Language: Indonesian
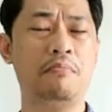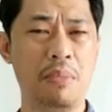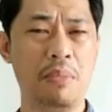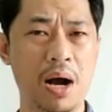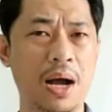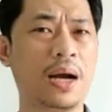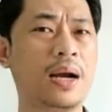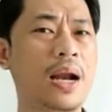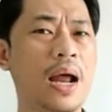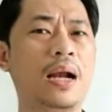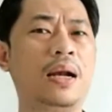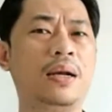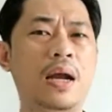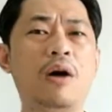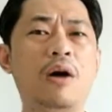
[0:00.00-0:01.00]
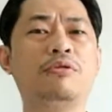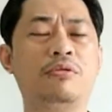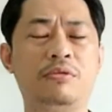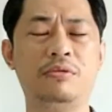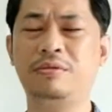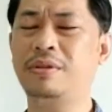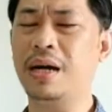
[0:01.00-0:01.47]
mengenal Daud
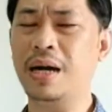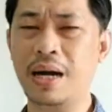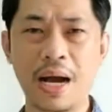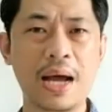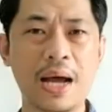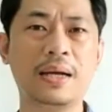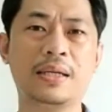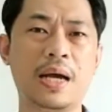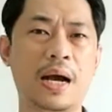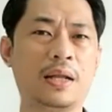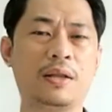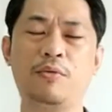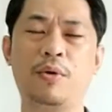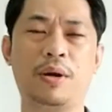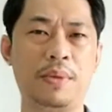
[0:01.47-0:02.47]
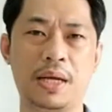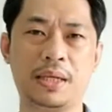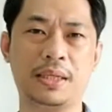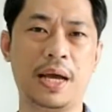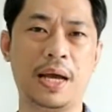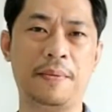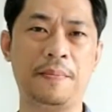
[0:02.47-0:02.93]
dengan sangat luar
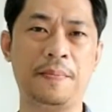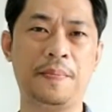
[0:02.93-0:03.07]
biasa.